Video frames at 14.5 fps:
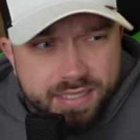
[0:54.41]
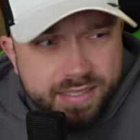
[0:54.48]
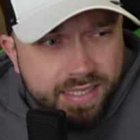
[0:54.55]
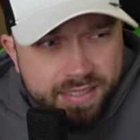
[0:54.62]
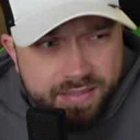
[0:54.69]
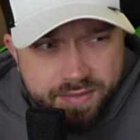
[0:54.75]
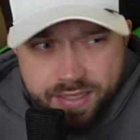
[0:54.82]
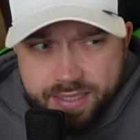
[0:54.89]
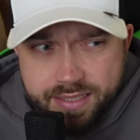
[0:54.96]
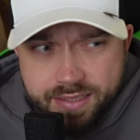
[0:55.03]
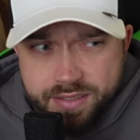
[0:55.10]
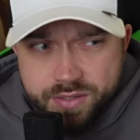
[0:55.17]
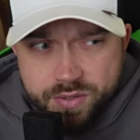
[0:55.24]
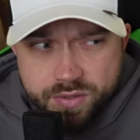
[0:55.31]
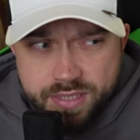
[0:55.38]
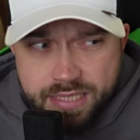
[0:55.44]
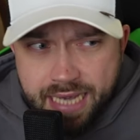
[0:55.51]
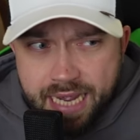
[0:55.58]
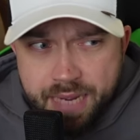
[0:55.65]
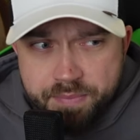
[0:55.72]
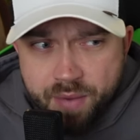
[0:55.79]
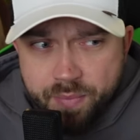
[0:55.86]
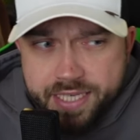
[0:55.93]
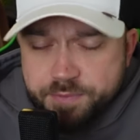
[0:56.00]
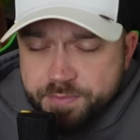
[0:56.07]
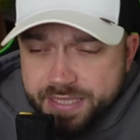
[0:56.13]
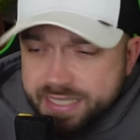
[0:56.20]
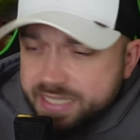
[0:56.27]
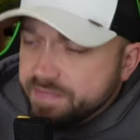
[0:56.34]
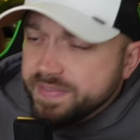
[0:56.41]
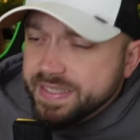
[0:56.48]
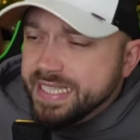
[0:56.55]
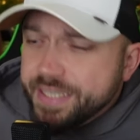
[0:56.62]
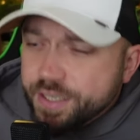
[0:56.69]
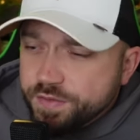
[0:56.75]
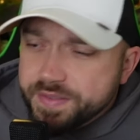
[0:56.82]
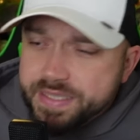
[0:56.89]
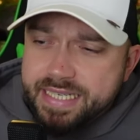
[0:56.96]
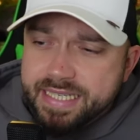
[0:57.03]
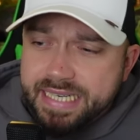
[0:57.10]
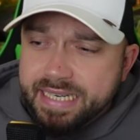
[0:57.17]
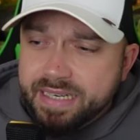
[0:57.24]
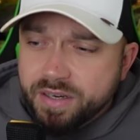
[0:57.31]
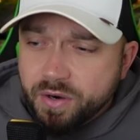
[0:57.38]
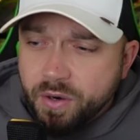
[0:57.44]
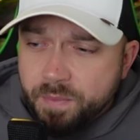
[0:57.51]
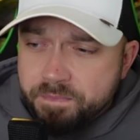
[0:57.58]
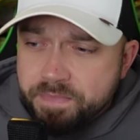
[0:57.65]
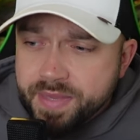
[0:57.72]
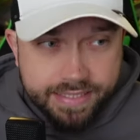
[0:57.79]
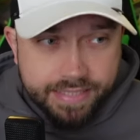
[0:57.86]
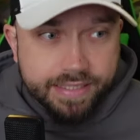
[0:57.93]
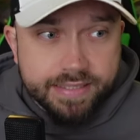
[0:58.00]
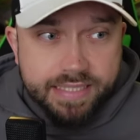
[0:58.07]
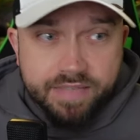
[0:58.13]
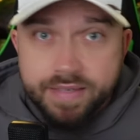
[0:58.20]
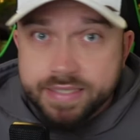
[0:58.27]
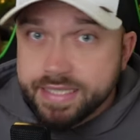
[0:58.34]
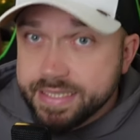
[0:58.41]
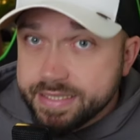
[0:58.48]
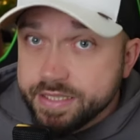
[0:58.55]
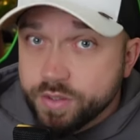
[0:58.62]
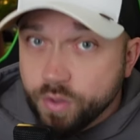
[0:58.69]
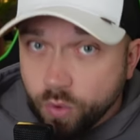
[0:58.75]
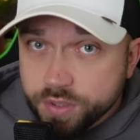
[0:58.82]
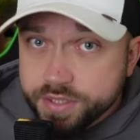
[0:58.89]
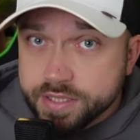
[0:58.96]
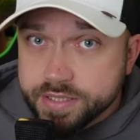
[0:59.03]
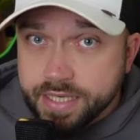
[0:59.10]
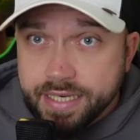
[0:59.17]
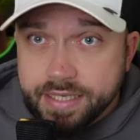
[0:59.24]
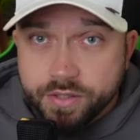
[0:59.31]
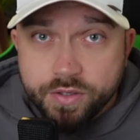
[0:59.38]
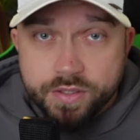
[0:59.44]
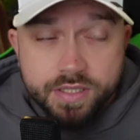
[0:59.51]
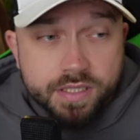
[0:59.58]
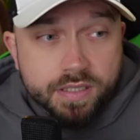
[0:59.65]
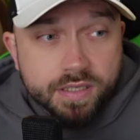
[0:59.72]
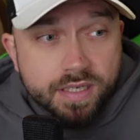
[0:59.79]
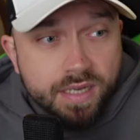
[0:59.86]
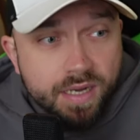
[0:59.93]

ist halt wieder irgend so ein Game, aber ich bin irgendwie nicht auf die Idee gekommen, dass das jetzt hier was richtig Großes sein könnte.